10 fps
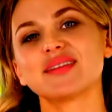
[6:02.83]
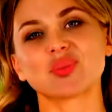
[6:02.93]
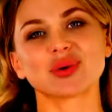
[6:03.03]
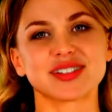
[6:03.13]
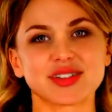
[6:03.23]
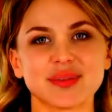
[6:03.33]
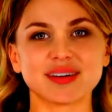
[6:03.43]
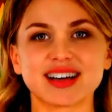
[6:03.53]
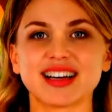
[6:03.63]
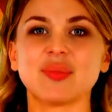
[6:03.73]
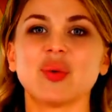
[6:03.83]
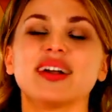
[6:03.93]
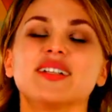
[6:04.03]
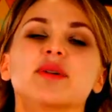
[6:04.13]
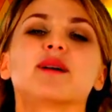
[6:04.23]
वो इस तरह है कि वो
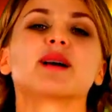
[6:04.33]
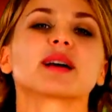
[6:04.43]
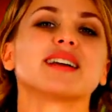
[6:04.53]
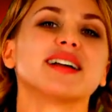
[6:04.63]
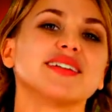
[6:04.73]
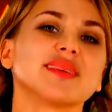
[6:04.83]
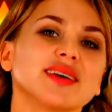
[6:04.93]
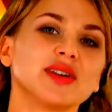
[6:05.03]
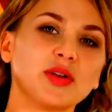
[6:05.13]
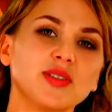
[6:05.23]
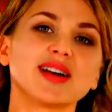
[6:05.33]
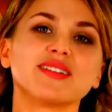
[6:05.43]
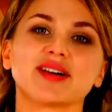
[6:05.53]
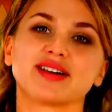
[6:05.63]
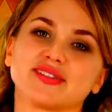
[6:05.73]
इस तरह है जैसे मैं नहीं
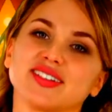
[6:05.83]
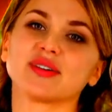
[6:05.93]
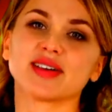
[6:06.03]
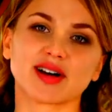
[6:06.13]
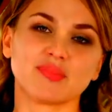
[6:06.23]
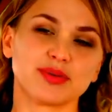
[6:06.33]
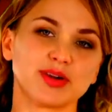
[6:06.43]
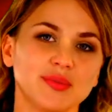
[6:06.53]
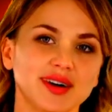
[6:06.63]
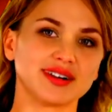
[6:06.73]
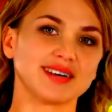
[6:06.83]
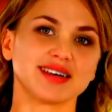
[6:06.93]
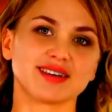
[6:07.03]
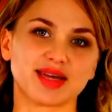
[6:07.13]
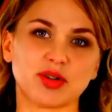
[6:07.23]
जानता कि इसका क्या मतलब है
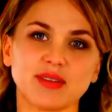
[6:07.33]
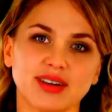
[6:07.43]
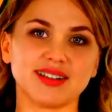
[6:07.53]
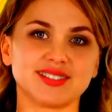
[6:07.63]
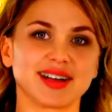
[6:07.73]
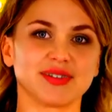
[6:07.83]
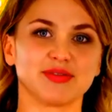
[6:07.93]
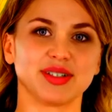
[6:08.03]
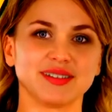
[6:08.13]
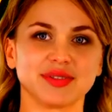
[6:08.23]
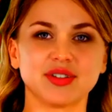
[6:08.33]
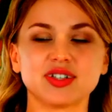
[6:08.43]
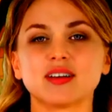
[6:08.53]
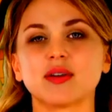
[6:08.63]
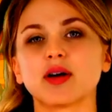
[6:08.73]
कि ये गिले ज्यादा देर तक
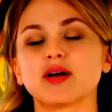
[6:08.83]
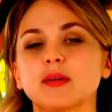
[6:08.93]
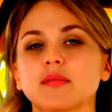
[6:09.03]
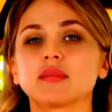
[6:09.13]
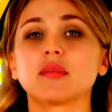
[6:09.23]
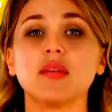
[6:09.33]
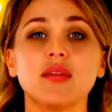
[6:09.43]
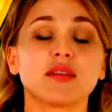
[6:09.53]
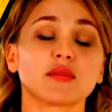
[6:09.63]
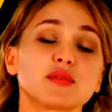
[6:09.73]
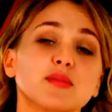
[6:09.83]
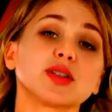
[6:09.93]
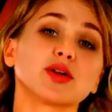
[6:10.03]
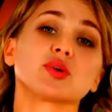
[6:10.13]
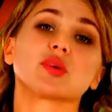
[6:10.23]
चल रहा है
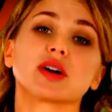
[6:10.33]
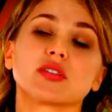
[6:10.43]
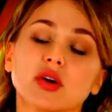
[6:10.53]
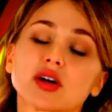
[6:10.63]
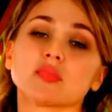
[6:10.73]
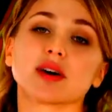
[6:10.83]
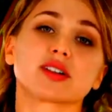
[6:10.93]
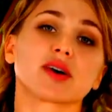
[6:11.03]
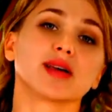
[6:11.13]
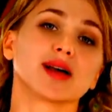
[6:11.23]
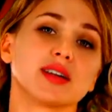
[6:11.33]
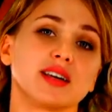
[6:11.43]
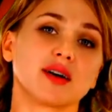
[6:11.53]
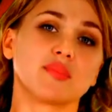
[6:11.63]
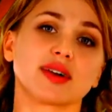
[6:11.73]
ये थोड़ा सा लंबा था
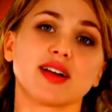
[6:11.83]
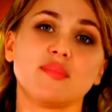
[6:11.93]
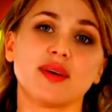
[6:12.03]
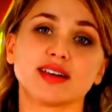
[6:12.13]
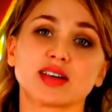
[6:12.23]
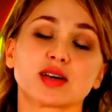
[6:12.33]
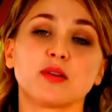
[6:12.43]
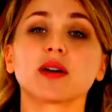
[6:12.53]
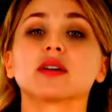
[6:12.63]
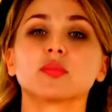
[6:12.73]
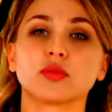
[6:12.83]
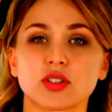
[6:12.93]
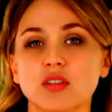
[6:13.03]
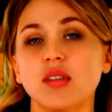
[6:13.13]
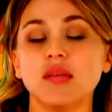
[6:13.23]
लारेन लंबे लंबे गिले लगाना
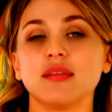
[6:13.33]
पसंद